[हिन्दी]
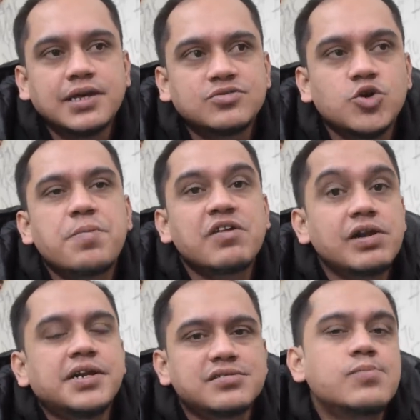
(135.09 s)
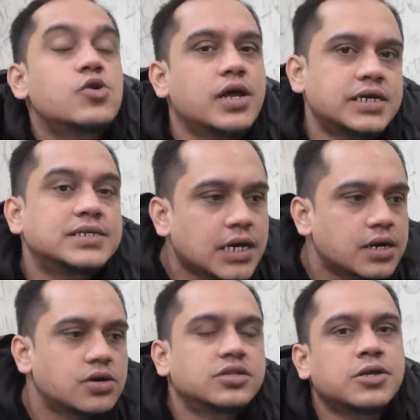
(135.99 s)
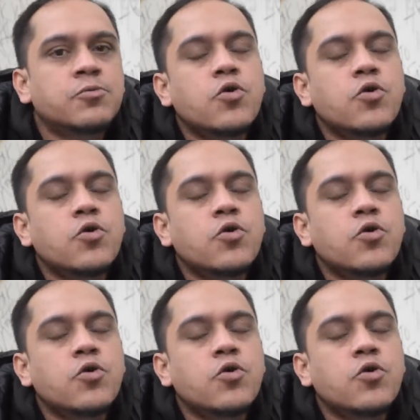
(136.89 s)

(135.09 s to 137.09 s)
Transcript: सुपर विलन इसलिए बोला है कि सारी औरतें